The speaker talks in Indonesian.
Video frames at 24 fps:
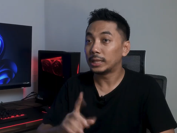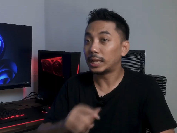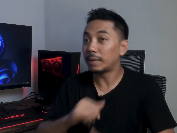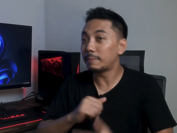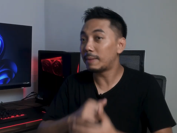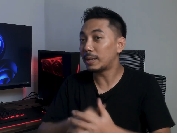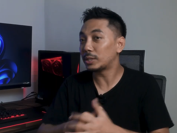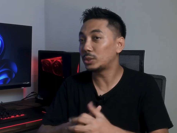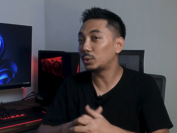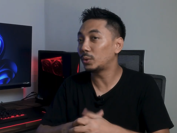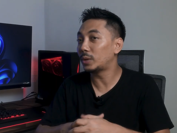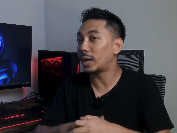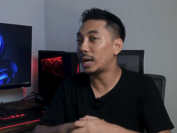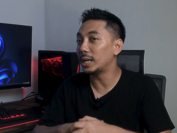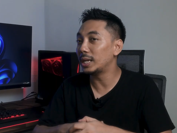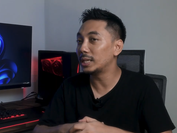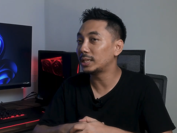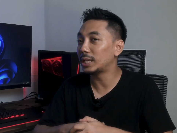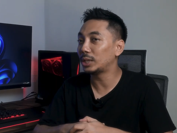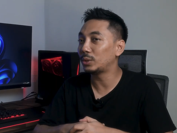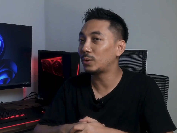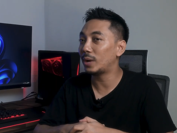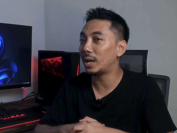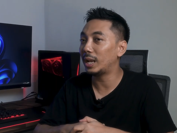Termasuk ada
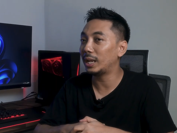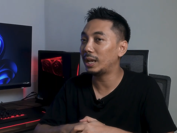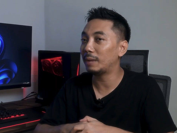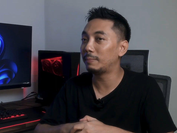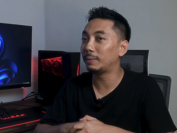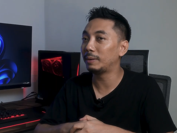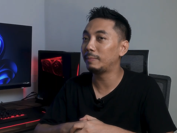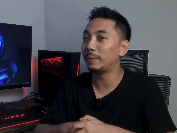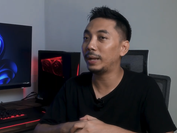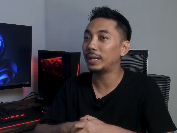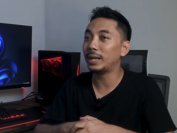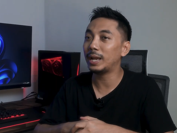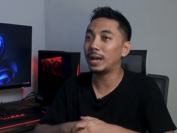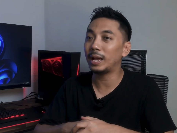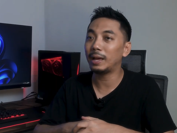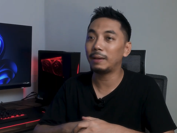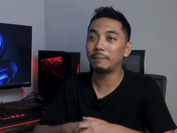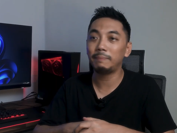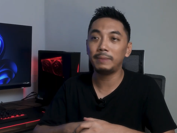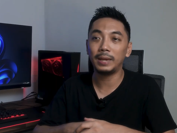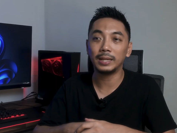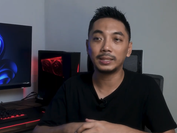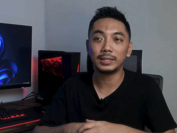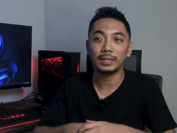satu hal yang berbeda,
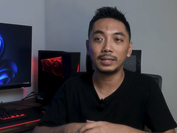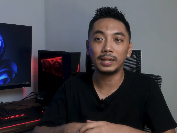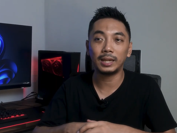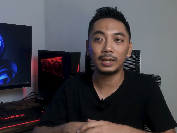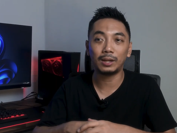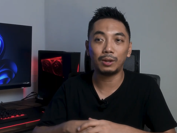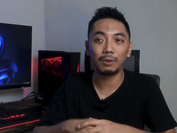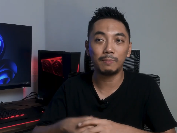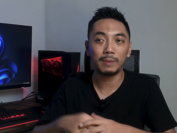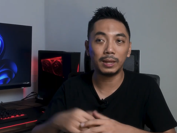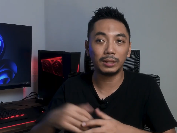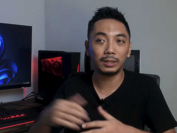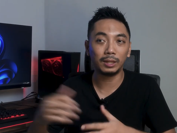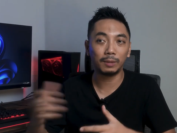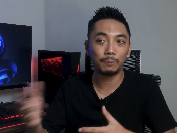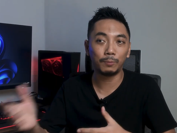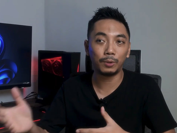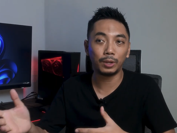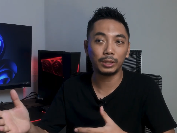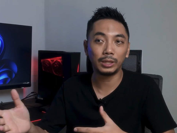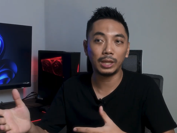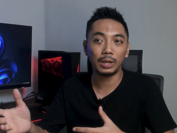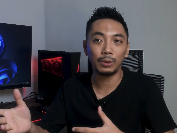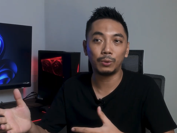biasanya kalau
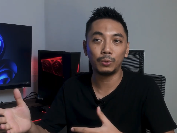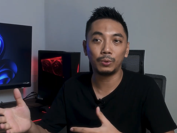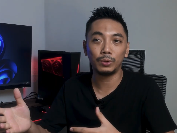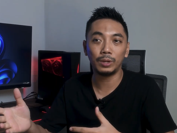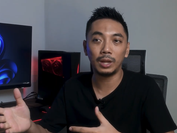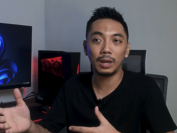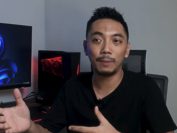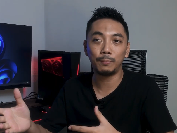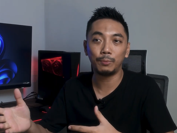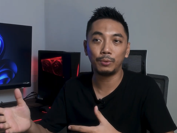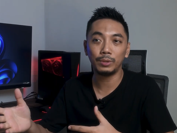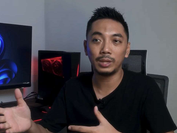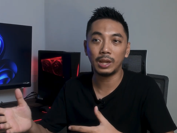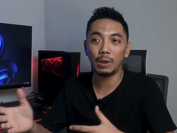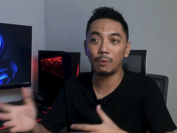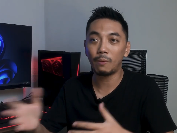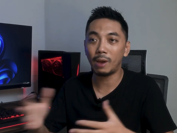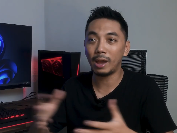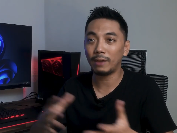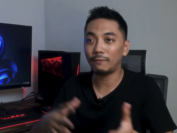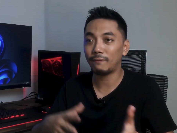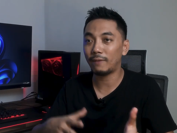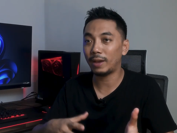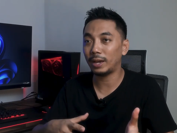motherboard yang yang udah punya
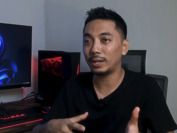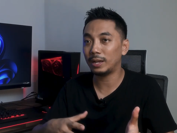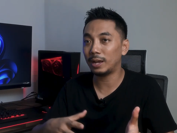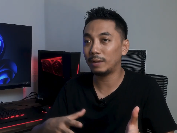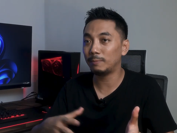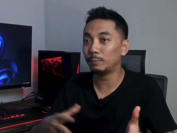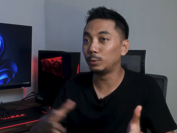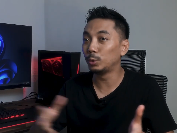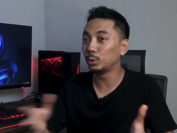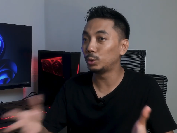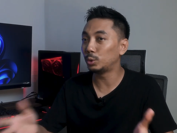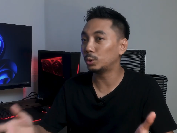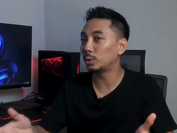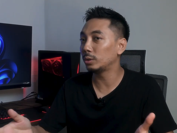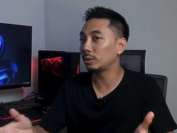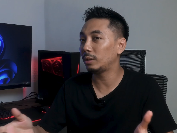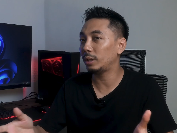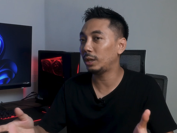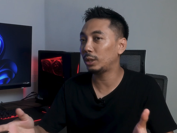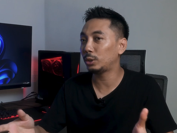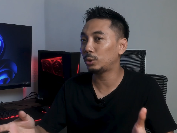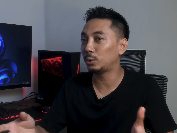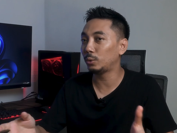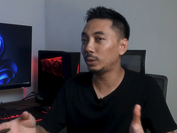WiFi dan Bluetooth
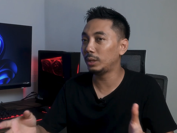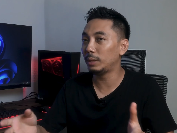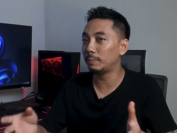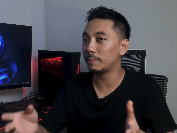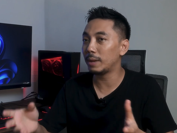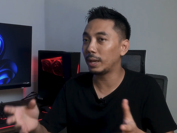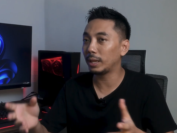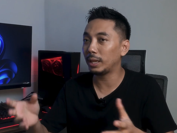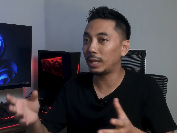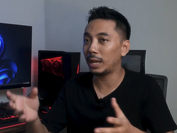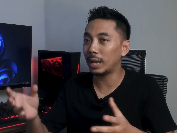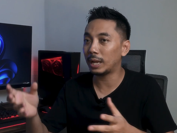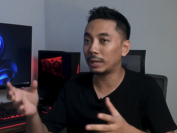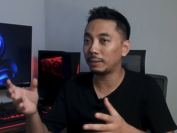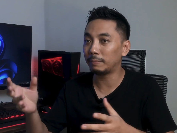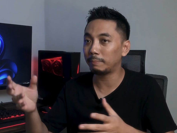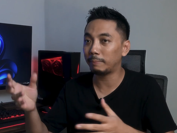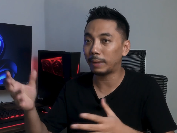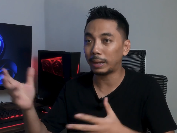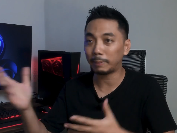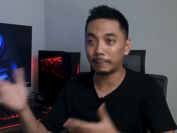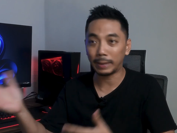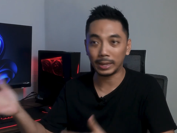itu di bagian back